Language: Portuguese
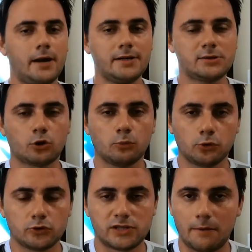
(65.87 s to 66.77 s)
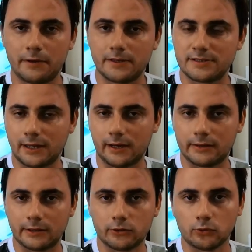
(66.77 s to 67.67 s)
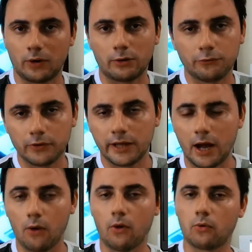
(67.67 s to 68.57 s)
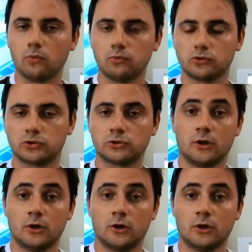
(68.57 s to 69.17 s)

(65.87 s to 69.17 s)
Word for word: Mas todo mundo sabe que está entrando no arco final, alguns,